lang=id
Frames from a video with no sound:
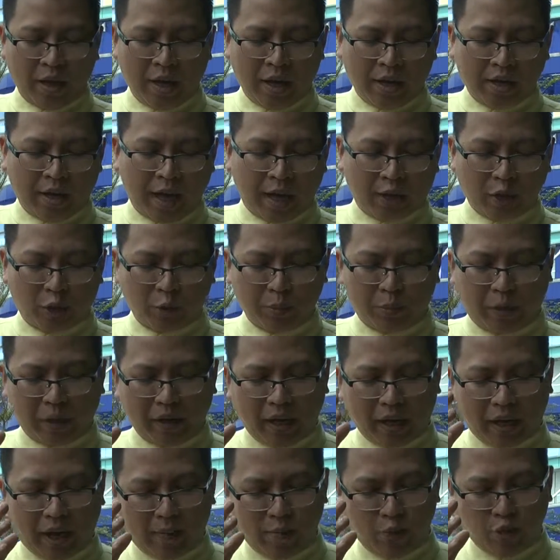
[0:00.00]
dan
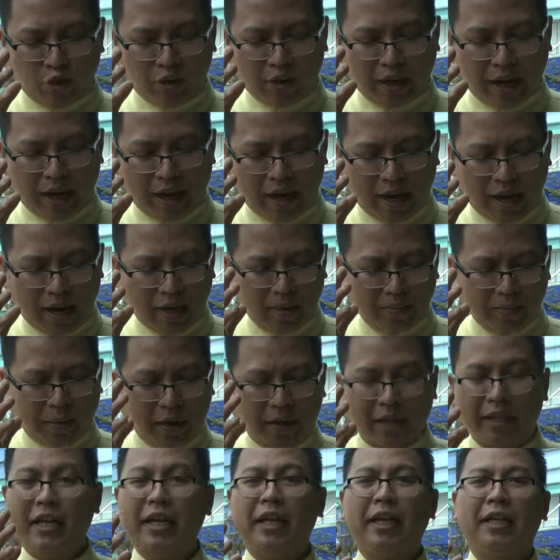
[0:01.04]
supaya kamu tahan
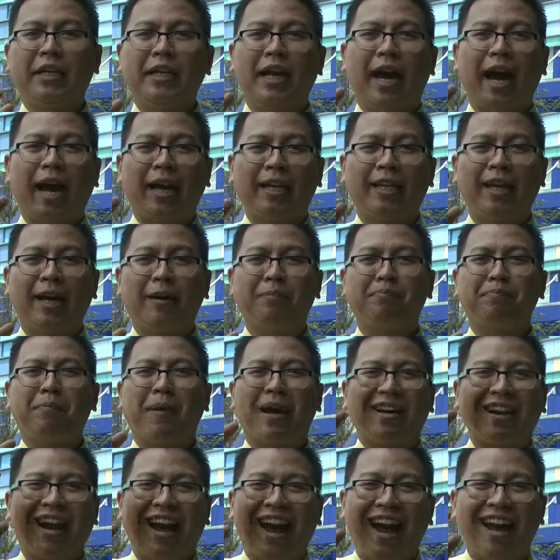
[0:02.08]
berdiri di
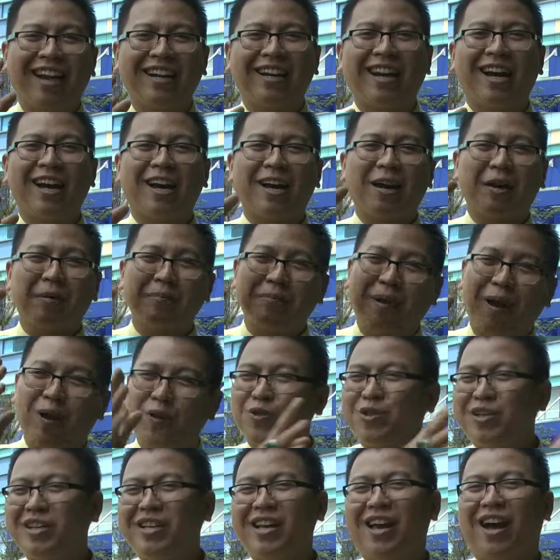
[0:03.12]
hadapan anak
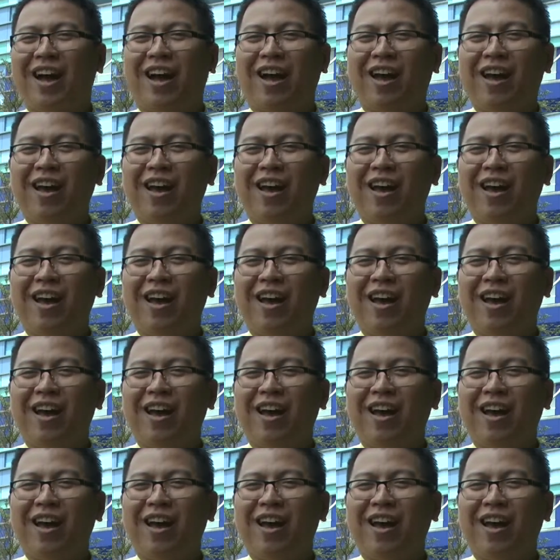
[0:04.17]
manusia.